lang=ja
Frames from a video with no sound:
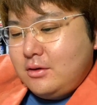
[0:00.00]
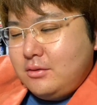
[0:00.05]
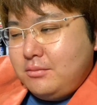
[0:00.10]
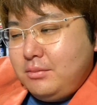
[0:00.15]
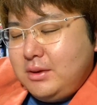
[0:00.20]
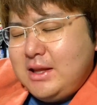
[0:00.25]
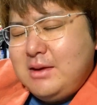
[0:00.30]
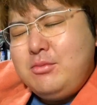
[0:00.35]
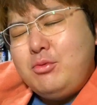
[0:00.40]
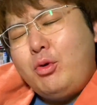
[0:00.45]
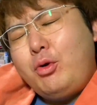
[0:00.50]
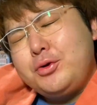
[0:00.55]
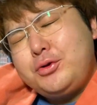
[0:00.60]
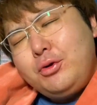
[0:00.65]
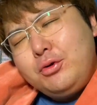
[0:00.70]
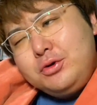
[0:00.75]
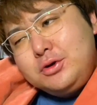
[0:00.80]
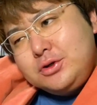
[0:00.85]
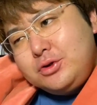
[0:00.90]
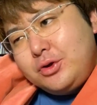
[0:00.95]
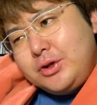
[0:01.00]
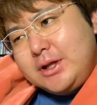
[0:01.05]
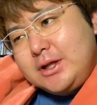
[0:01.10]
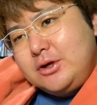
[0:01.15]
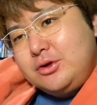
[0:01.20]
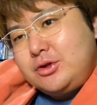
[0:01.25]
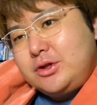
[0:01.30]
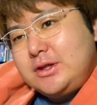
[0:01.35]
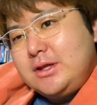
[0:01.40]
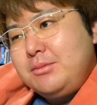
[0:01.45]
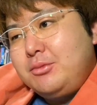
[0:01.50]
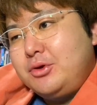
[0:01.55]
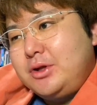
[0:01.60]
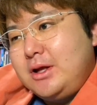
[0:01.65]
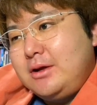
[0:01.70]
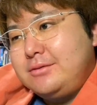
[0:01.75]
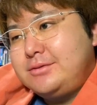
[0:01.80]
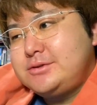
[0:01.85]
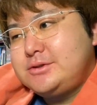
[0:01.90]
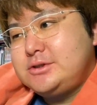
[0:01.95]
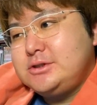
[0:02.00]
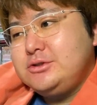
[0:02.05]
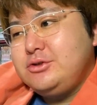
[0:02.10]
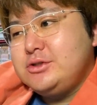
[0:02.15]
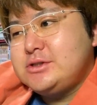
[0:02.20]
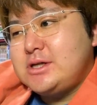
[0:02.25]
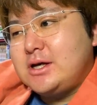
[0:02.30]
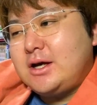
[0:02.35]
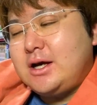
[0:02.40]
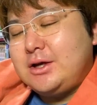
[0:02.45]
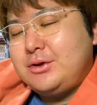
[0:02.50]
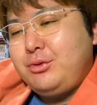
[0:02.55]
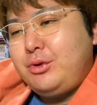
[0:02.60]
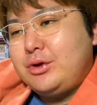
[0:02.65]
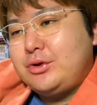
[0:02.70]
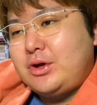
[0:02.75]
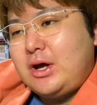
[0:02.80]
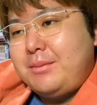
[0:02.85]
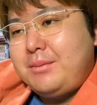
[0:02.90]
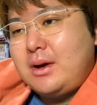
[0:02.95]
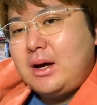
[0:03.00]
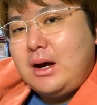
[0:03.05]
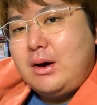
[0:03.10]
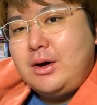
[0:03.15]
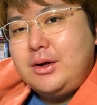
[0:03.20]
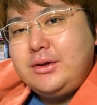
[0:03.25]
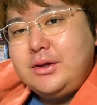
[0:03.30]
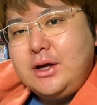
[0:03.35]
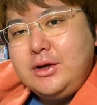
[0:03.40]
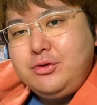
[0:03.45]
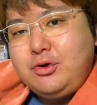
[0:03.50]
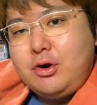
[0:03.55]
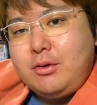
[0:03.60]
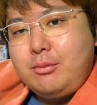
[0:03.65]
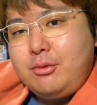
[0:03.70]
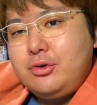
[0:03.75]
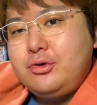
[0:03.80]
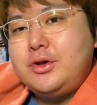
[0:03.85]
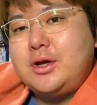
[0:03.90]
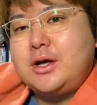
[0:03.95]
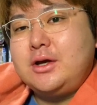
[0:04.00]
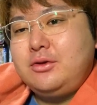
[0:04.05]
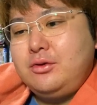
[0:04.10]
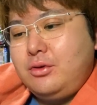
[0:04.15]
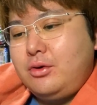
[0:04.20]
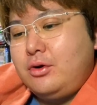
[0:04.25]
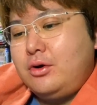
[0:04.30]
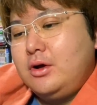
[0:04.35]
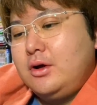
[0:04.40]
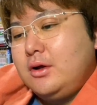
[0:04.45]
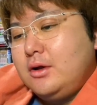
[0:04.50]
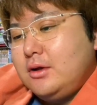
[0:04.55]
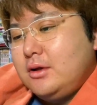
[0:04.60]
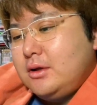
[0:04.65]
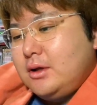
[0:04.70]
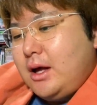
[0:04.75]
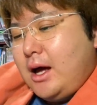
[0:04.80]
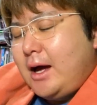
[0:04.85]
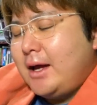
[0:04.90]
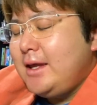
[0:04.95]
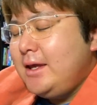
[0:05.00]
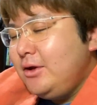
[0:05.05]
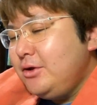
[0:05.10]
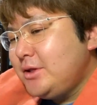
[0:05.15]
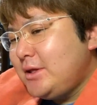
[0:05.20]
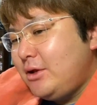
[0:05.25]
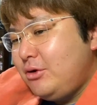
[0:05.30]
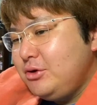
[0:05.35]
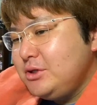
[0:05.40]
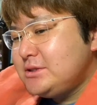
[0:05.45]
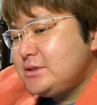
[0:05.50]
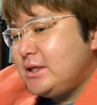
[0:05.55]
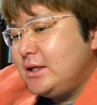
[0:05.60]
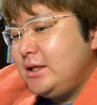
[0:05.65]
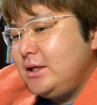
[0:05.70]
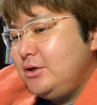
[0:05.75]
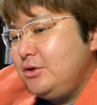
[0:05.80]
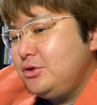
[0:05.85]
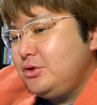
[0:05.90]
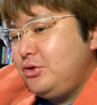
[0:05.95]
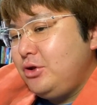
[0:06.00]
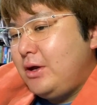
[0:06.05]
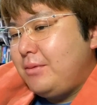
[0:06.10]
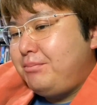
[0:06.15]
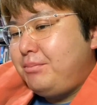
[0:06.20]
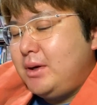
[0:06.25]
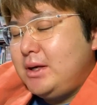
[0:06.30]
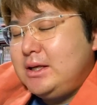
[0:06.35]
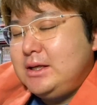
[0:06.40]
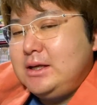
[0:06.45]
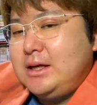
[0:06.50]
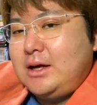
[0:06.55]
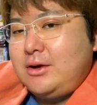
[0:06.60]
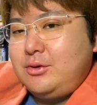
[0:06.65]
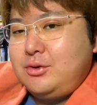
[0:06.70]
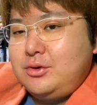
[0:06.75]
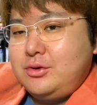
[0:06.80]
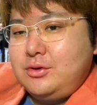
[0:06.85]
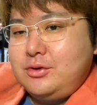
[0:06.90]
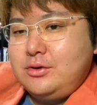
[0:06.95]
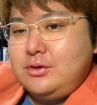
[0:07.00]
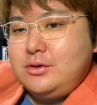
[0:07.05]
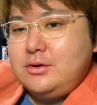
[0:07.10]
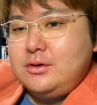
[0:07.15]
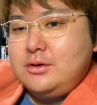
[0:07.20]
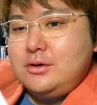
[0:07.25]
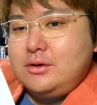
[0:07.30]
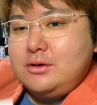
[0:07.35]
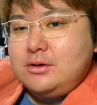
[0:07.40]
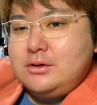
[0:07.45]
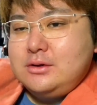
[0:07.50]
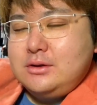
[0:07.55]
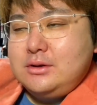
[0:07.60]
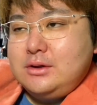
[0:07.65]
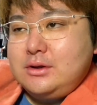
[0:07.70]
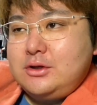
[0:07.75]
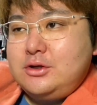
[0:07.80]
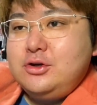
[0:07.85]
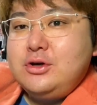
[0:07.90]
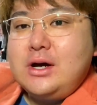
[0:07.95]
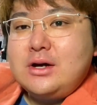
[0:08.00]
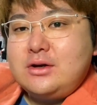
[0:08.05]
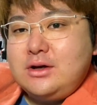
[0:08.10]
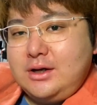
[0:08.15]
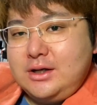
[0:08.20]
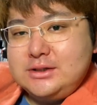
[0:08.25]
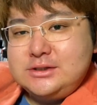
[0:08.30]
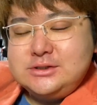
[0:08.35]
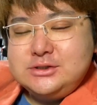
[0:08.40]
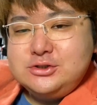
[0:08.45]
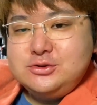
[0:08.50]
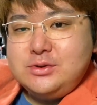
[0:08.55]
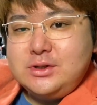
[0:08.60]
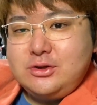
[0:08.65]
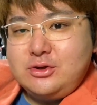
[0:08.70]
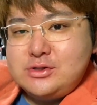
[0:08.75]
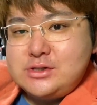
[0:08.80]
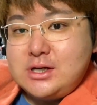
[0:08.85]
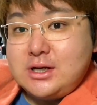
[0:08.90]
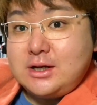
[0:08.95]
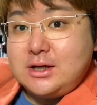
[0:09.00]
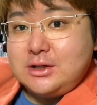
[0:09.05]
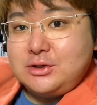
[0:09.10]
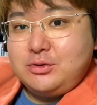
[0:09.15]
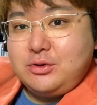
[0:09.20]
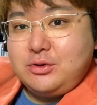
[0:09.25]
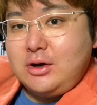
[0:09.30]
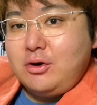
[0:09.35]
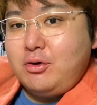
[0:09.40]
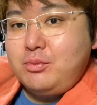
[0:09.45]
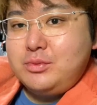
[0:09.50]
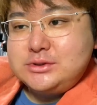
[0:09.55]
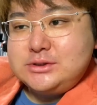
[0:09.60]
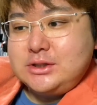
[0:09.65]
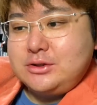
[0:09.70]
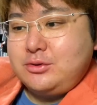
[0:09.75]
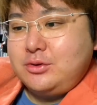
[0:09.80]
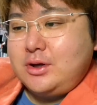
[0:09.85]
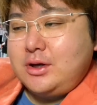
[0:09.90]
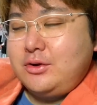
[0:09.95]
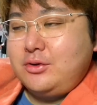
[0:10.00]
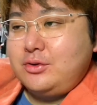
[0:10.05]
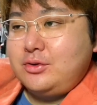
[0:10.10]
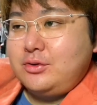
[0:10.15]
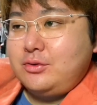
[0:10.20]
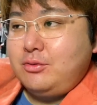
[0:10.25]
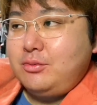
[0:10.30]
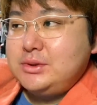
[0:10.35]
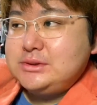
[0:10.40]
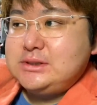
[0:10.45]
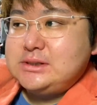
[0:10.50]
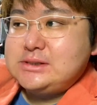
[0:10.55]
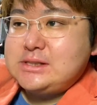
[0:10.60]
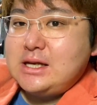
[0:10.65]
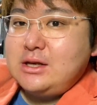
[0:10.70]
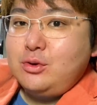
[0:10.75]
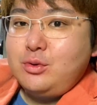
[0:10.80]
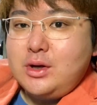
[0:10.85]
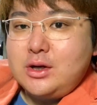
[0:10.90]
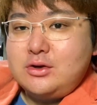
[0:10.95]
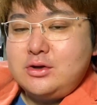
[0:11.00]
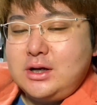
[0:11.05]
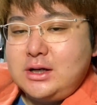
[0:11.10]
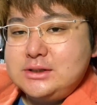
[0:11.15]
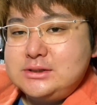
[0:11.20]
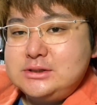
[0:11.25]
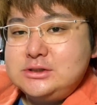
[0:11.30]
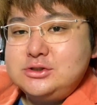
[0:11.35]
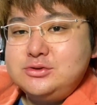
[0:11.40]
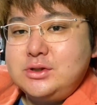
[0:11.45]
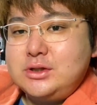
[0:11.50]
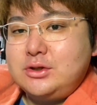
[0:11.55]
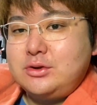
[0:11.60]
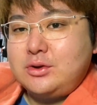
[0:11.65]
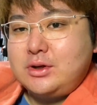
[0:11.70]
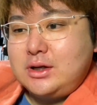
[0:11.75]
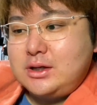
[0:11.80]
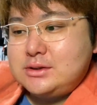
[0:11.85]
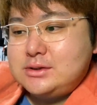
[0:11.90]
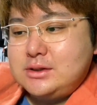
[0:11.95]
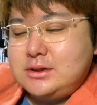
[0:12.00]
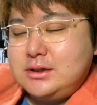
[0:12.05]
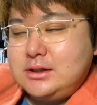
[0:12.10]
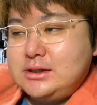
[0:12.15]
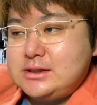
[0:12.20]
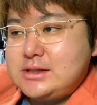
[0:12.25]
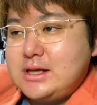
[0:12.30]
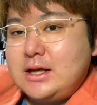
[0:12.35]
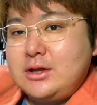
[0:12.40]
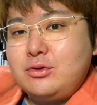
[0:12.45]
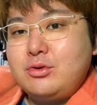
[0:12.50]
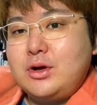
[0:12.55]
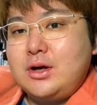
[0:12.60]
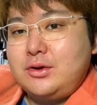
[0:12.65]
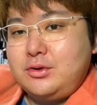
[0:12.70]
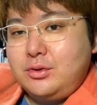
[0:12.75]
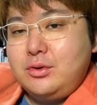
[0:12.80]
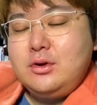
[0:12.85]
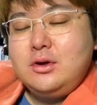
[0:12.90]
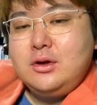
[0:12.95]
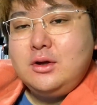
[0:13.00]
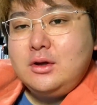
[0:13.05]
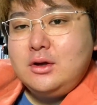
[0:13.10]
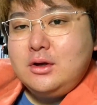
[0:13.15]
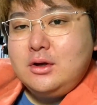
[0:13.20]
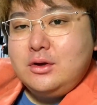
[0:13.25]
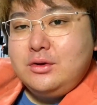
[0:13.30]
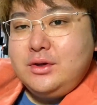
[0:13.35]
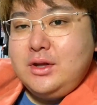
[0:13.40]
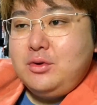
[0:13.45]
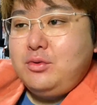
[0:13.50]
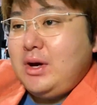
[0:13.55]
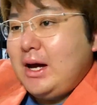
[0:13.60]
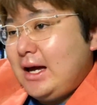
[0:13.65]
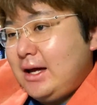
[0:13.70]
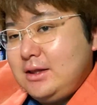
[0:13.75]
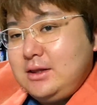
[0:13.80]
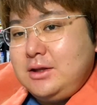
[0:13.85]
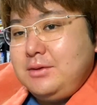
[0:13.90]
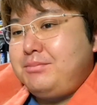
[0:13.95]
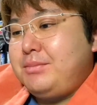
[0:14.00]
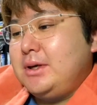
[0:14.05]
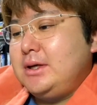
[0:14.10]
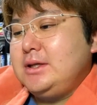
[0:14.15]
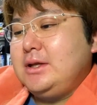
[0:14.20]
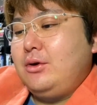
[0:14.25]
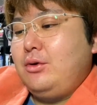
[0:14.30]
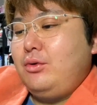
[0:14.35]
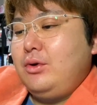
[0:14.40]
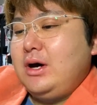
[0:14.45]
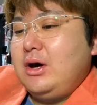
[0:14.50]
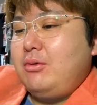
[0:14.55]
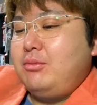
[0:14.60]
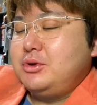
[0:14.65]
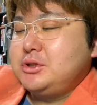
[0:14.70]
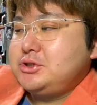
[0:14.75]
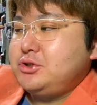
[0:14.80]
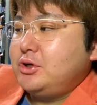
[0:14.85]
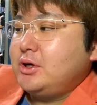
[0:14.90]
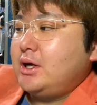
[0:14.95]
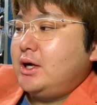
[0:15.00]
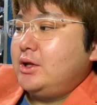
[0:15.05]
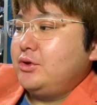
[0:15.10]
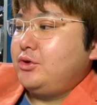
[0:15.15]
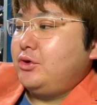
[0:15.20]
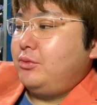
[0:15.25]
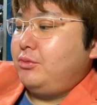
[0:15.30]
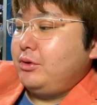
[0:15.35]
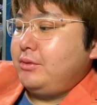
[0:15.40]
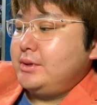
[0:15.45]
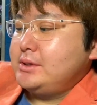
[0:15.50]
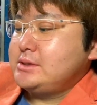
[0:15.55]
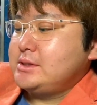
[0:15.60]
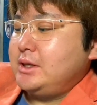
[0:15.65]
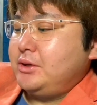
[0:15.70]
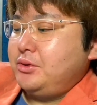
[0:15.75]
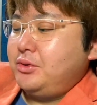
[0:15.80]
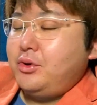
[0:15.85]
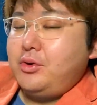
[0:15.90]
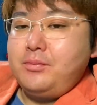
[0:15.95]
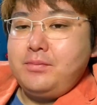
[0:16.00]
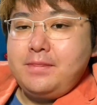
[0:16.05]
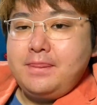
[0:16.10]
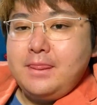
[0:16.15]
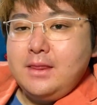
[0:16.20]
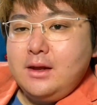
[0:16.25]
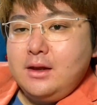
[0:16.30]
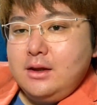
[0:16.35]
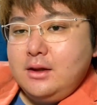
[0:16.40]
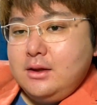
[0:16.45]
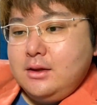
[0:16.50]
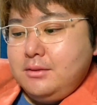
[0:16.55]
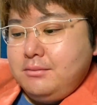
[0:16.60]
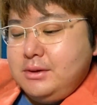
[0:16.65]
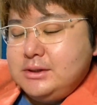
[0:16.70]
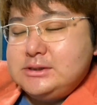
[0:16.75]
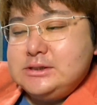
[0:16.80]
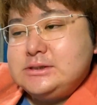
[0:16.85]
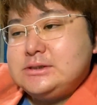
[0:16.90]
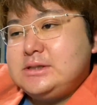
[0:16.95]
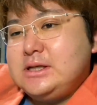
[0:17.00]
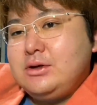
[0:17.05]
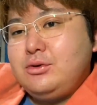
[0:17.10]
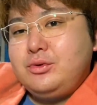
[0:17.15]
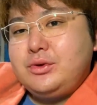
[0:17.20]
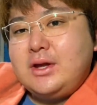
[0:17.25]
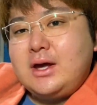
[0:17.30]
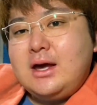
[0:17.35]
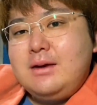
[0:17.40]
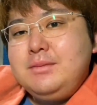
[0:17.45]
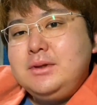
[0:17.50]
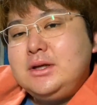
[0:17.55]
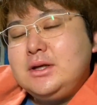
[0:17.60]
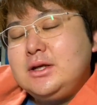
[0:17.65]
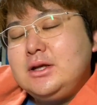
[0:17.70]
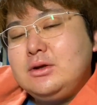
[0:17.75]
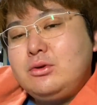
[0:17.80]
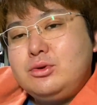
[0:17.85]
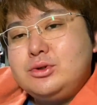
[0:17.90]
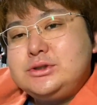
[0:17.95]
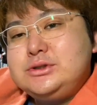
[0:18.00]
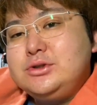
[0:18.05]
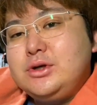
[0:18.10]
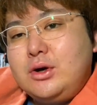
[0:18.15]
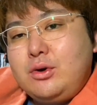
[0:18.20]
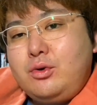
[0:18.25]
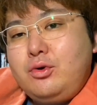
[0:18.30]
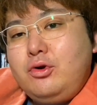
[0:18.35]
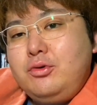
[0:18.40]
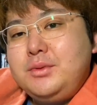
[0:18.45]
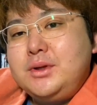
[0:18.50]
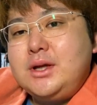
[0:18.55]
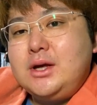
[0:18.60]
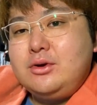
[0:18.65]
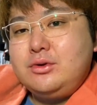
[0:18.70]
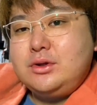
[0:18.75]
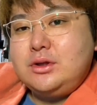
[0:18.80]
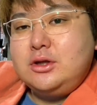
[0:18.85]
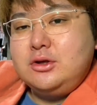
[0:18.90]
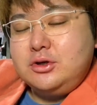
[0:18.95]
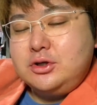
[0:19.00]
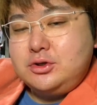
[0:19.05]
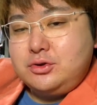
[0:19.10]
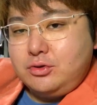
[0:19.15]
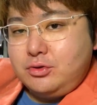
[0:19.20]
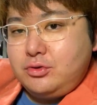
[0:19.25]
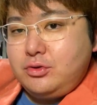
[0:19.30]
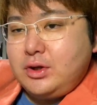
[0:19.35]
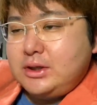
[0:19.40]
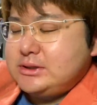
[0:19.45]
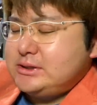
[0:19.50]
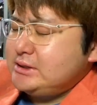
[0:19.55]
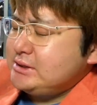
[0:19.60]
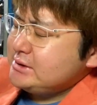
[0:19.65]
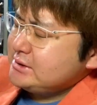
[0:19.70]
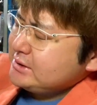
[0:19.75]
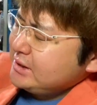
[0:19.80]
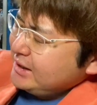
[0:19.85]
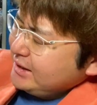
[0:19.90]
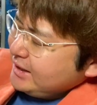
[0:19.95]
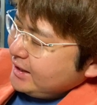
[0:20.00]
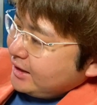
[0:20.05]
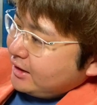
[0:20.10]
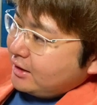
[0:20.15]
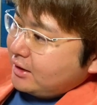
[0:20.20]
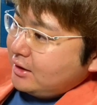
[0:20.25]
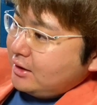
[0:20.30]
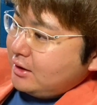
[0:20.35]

多分お得度で言ってもね、普通の雑貨とかとあんま変わんないとは思うんだけど、開ける楽しさで言うと、やっぱり、980円の雑貨ともちゃとかの、おもちゃ1480円とか、2000円とかの、で、わーっていっぱい入れた方が面白いかなと思いますけど、まあ、実際、この中身的にこっちのは好みだよっていう人とか、実際ね、